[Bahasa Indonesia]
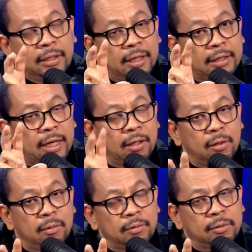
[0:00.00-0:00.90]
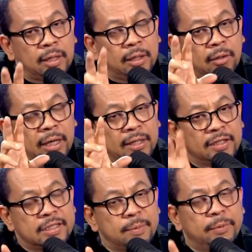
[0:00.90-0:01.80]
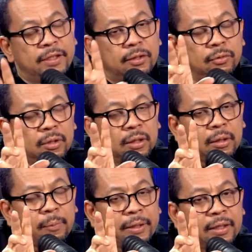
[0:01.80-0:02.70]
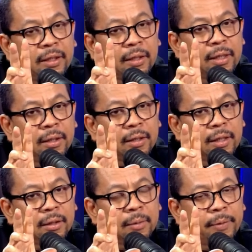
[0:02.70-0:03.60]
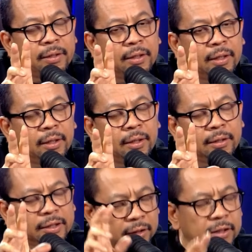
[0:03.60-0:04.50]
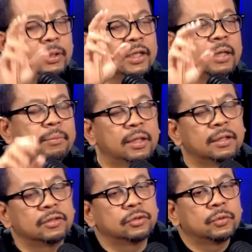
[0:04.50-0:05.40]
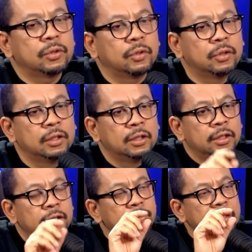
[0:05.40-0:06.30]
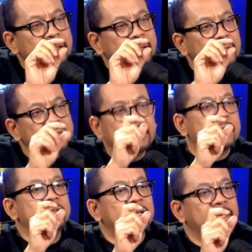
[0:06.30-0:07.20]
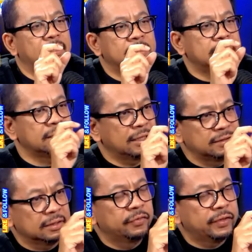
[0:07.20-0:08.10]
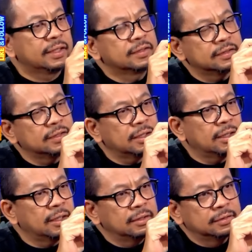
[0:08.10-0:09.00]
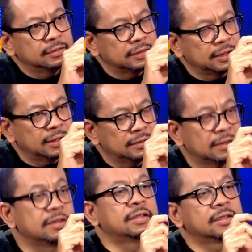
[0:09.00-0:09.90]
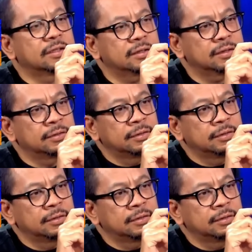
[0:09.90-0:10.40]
Nah, Emang? kalau kalau Anies memberikan dukung ke, kepada Ra, Ra, kepada Ridwan Kamil dan Suswono itu naiknya dikit aja. Jadi nggak signifikan secara secara statistik gitu.